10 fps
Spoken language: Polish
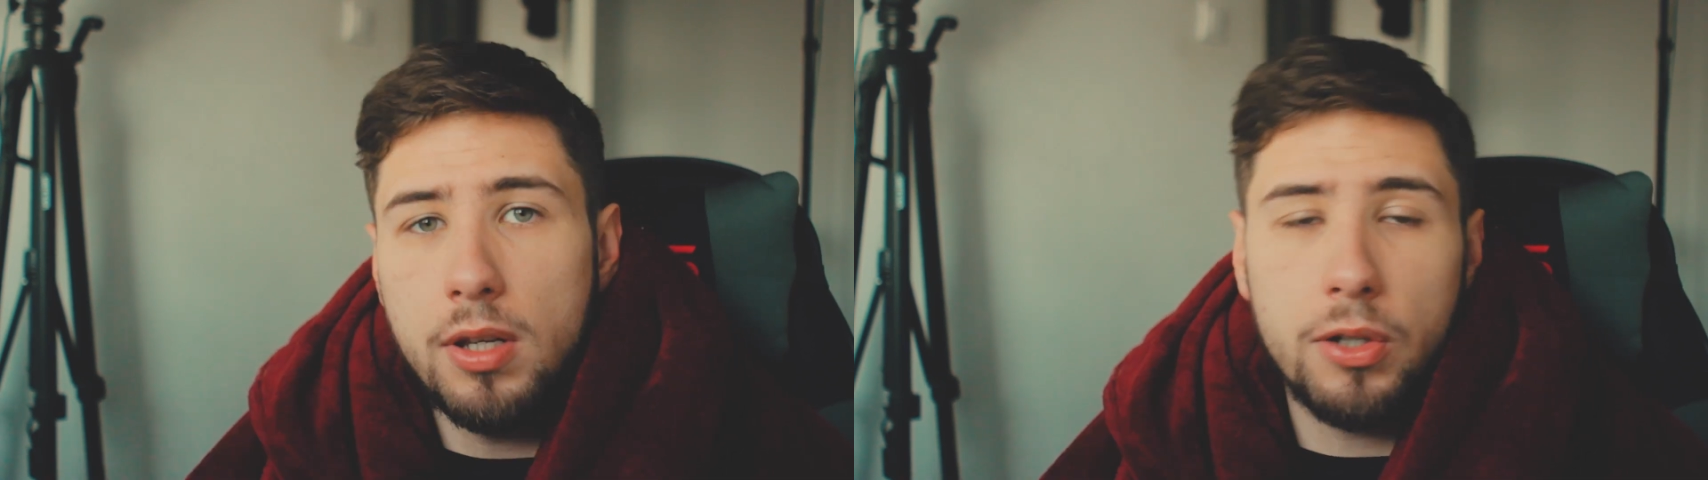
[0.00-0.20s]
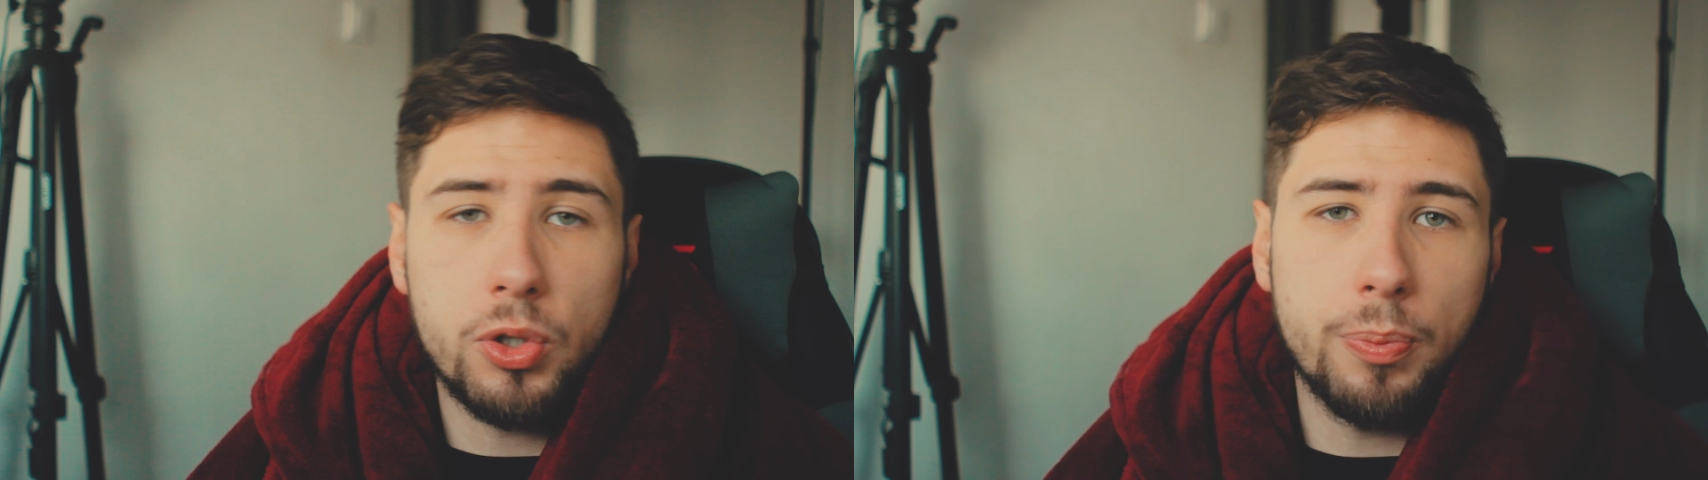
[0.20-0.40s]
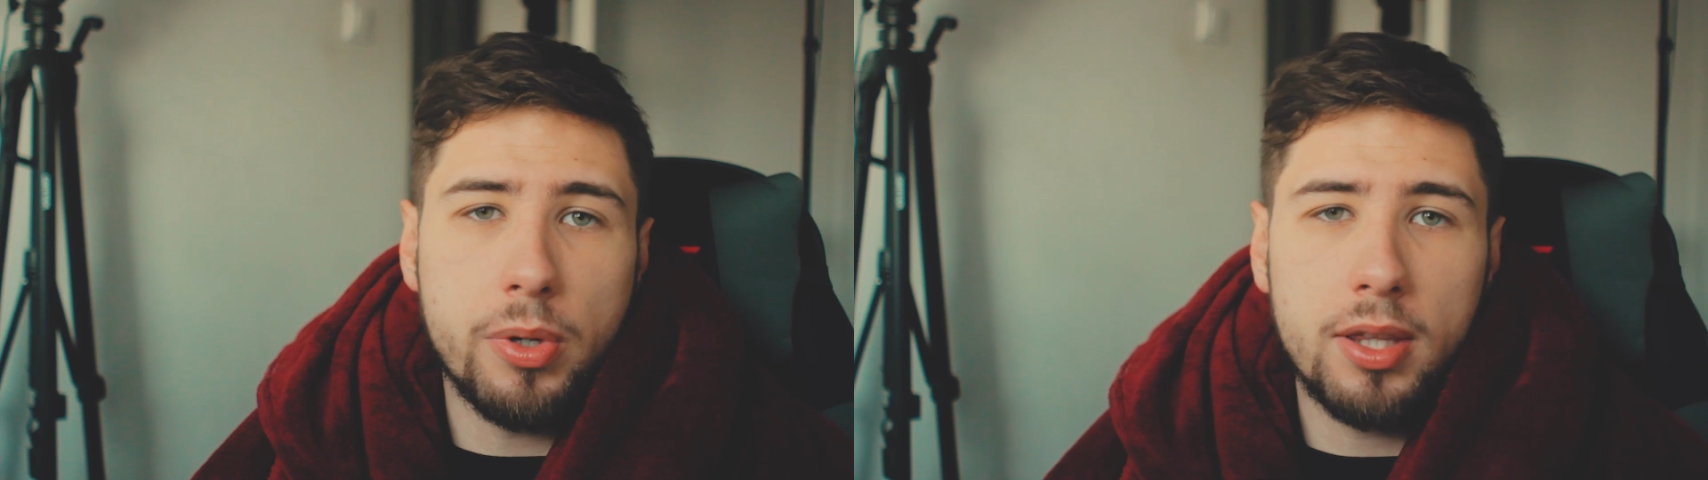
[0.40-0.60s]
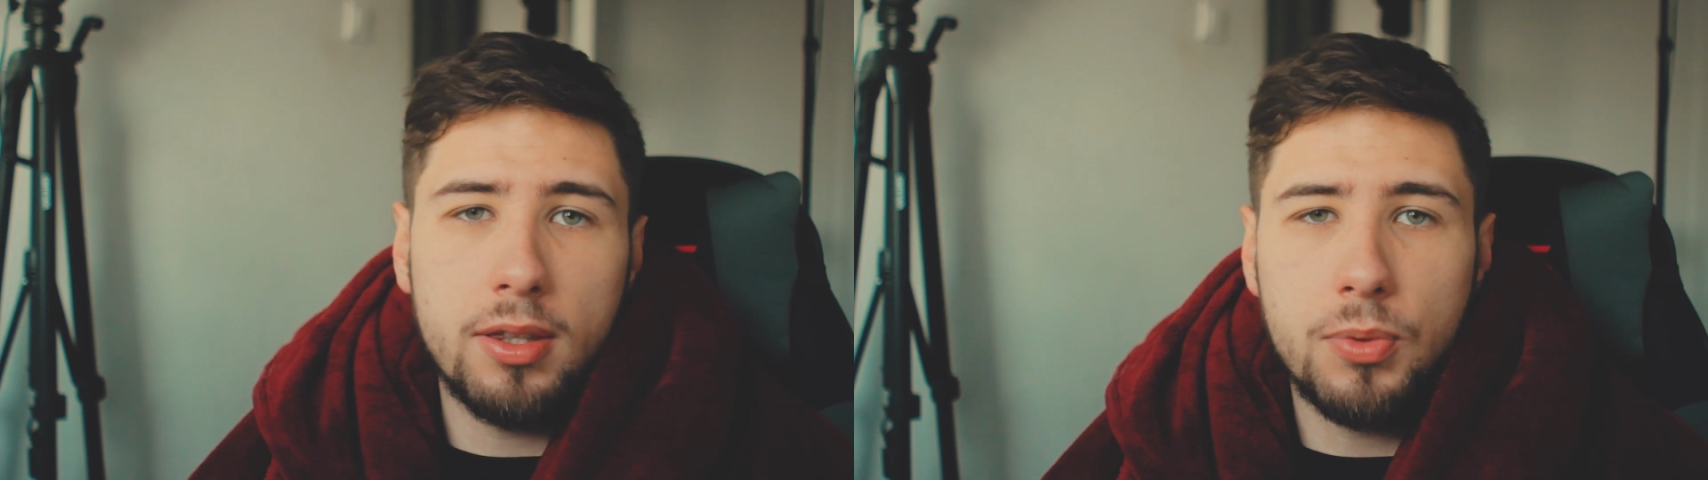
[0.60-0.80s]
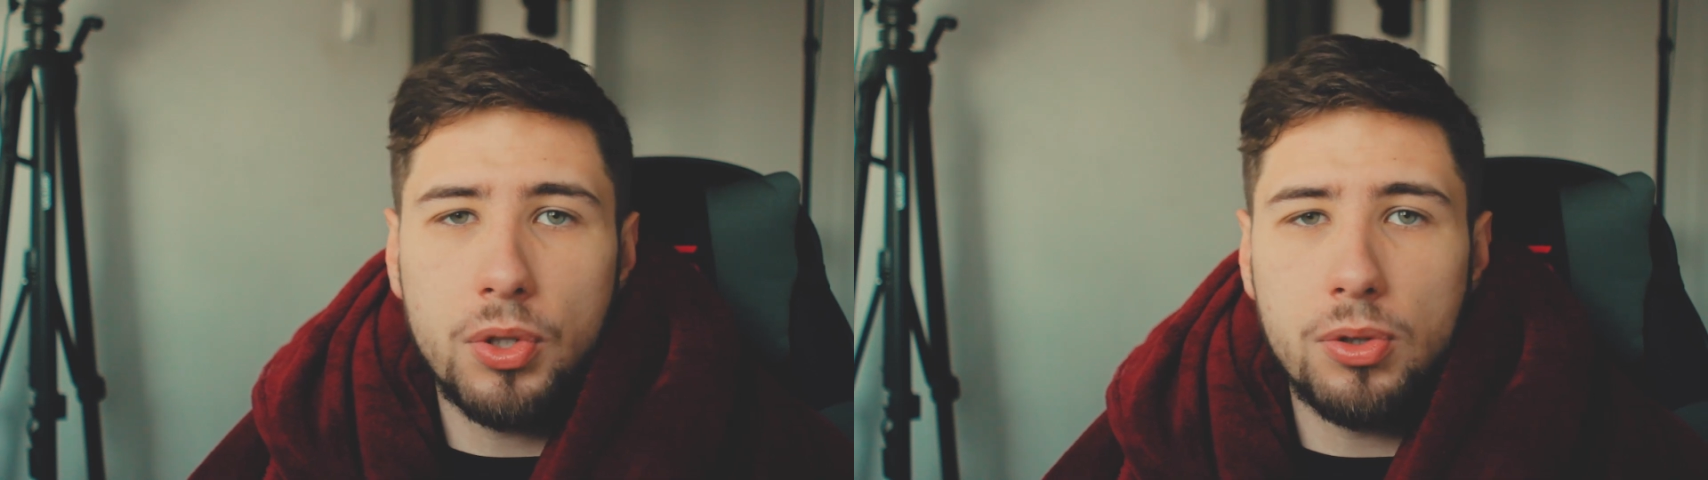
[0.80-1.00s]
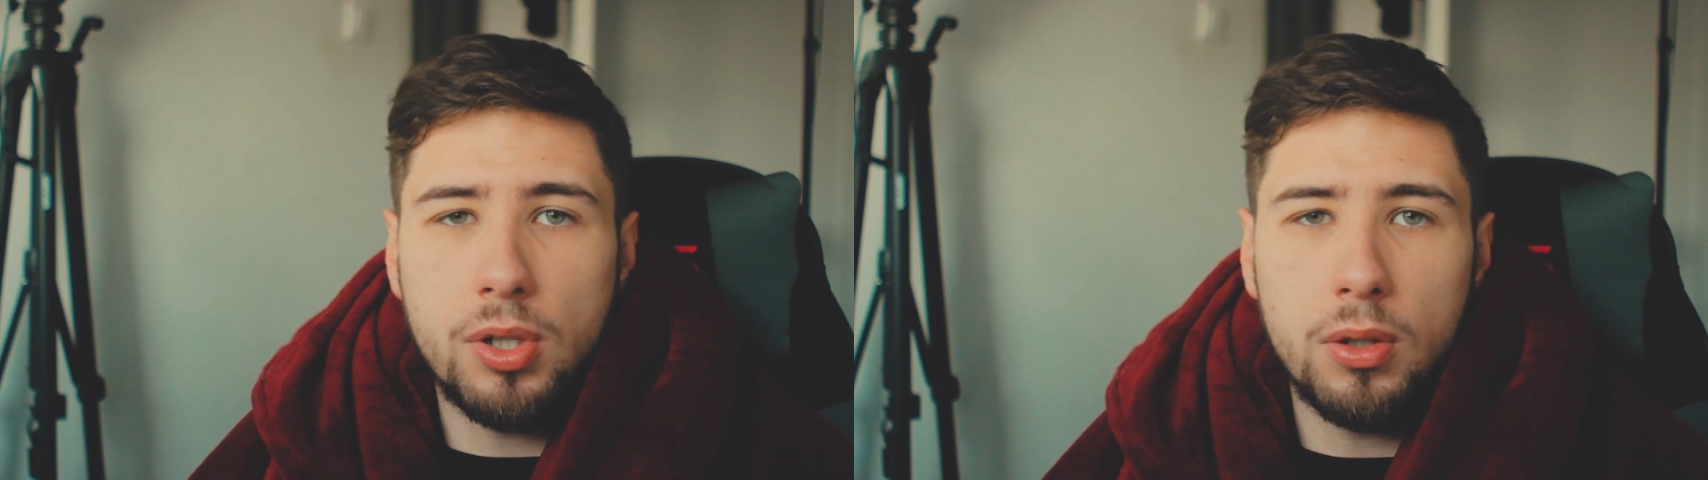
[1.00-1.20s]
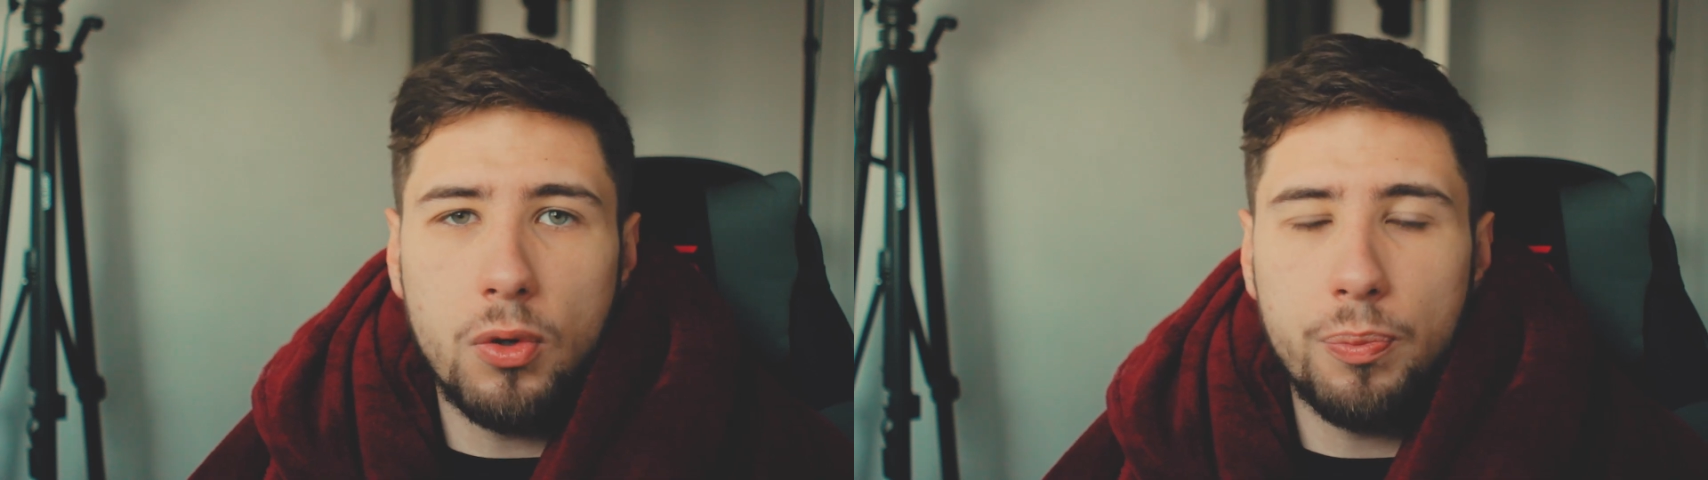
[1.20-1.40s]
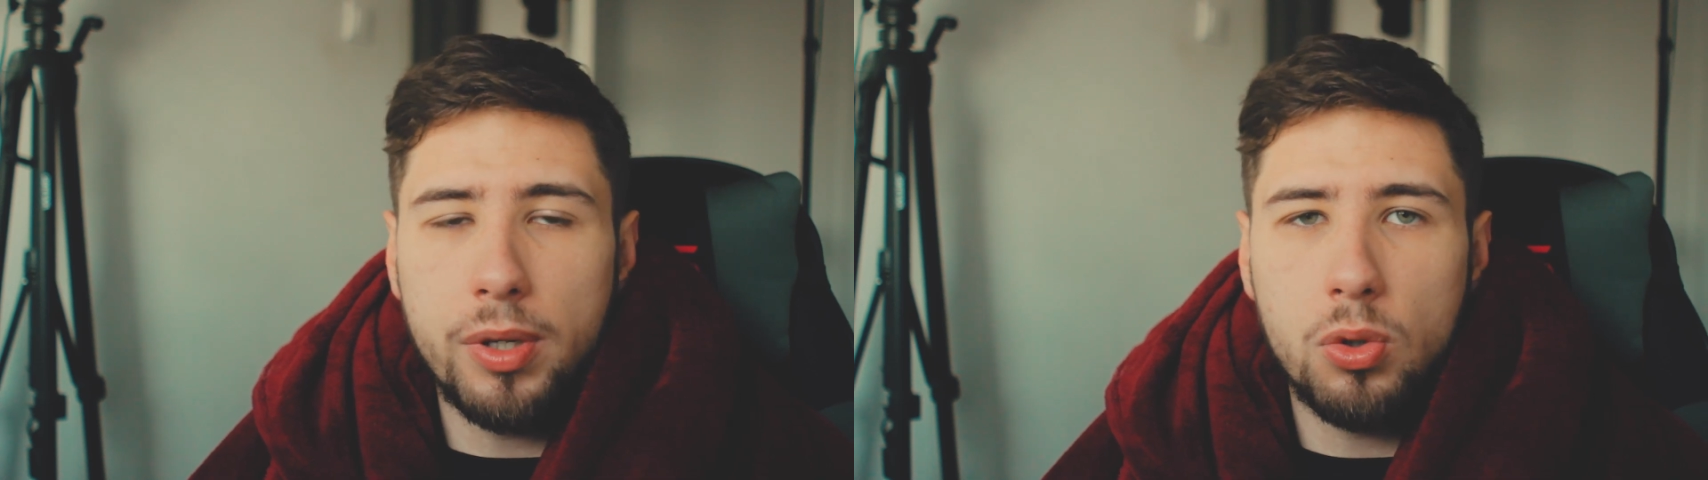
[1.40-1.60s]
Jako, że po jednym z
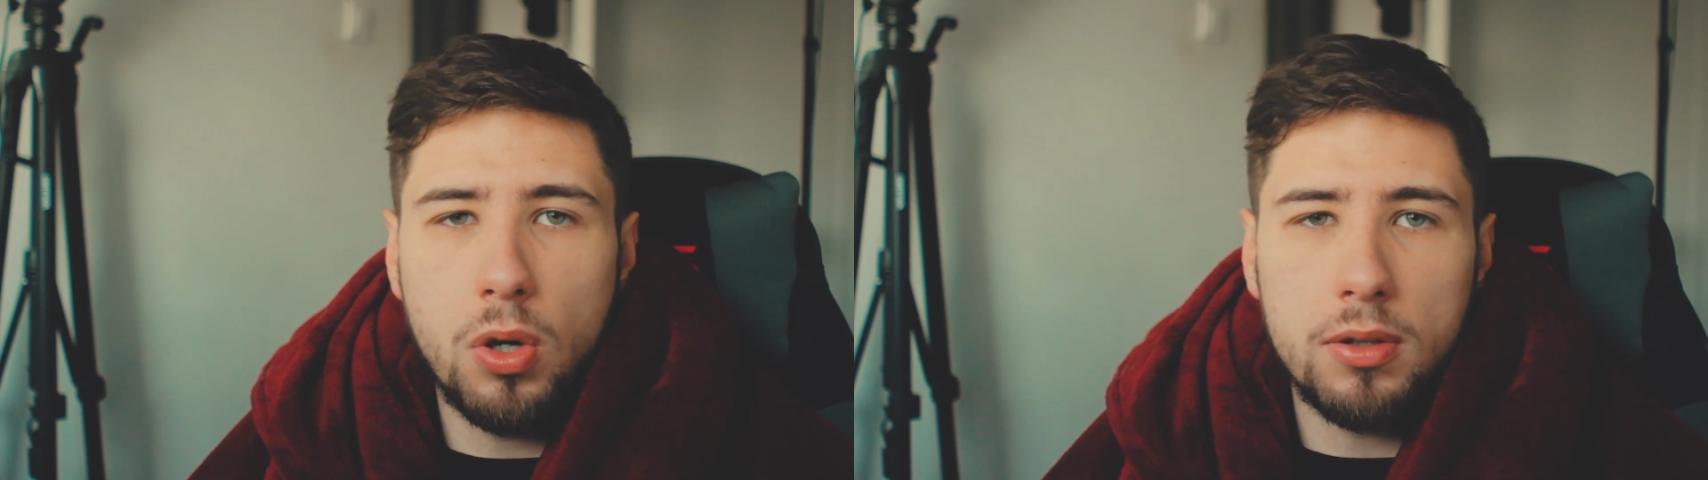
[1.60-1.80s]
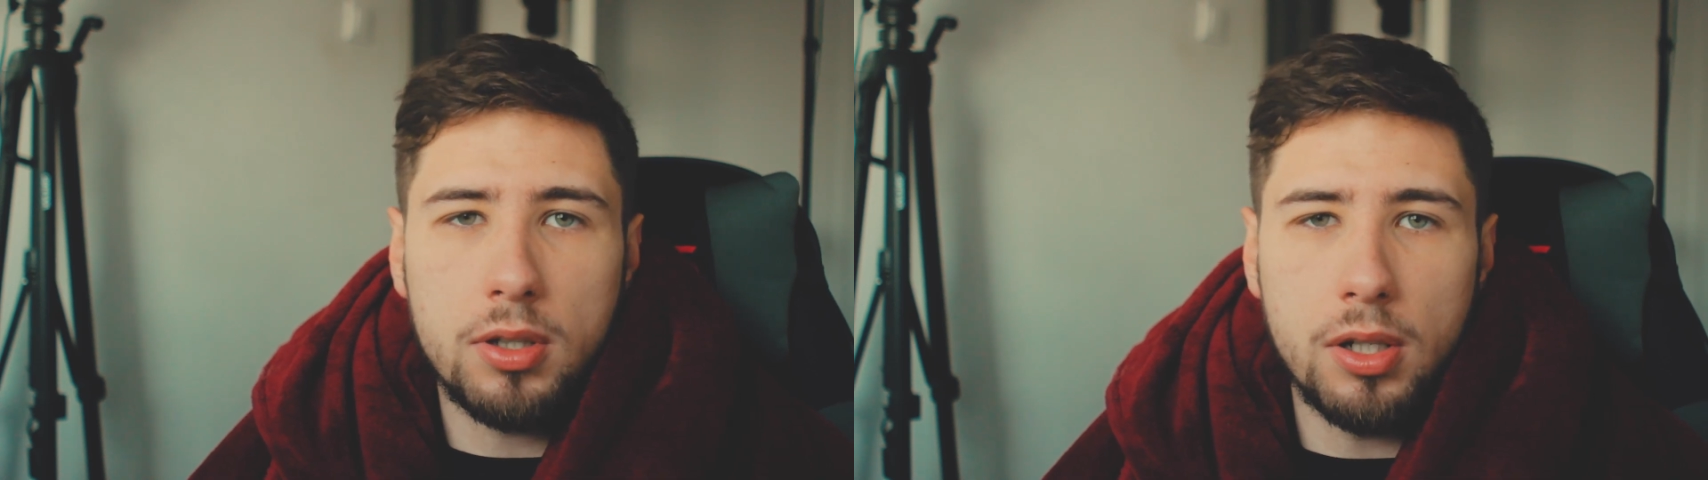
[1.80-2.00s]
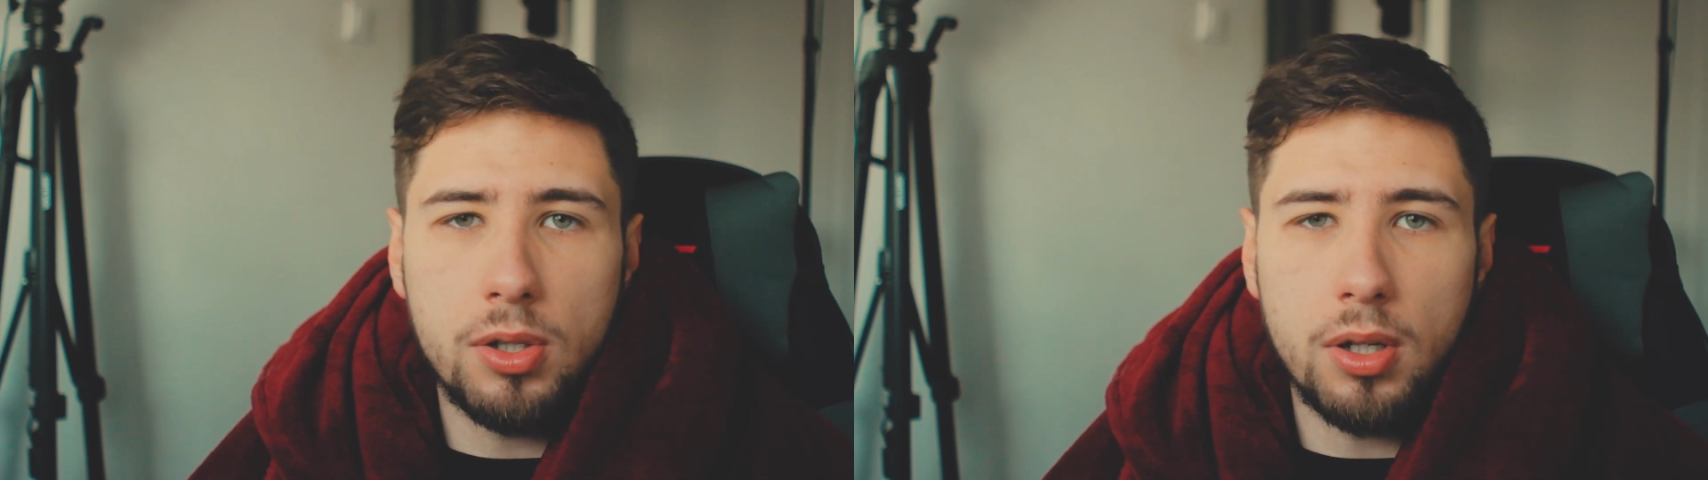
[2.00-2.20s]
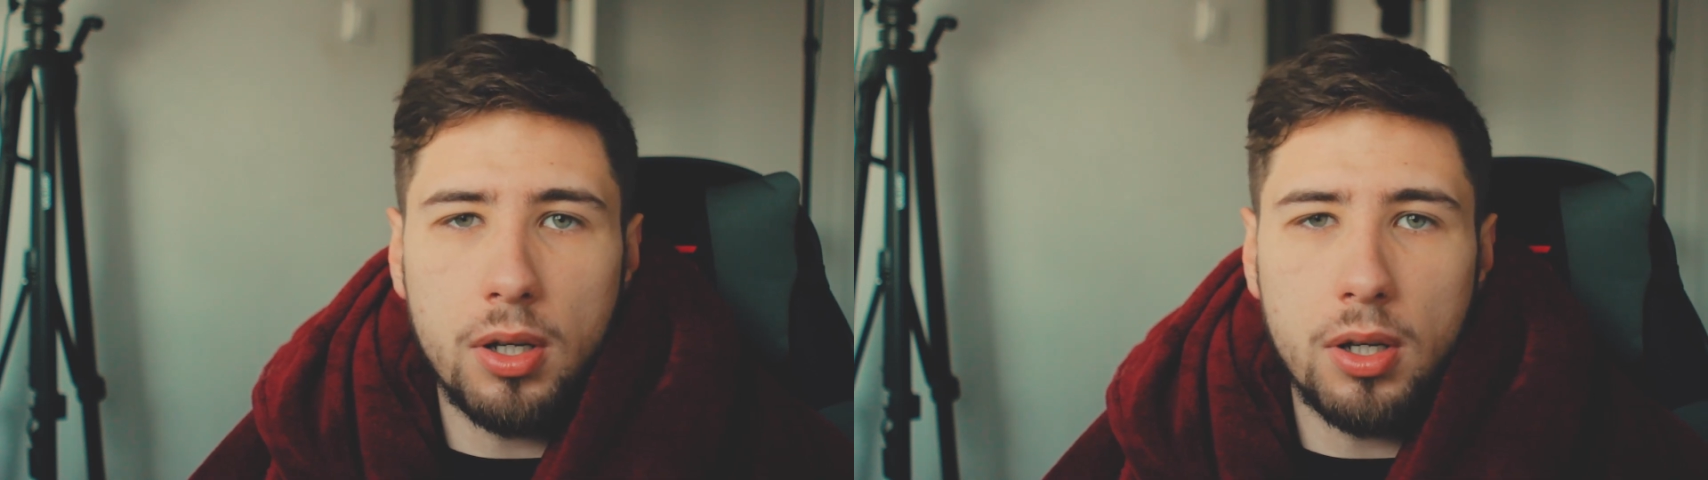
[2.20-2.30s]
odcinków pięciu odkryć,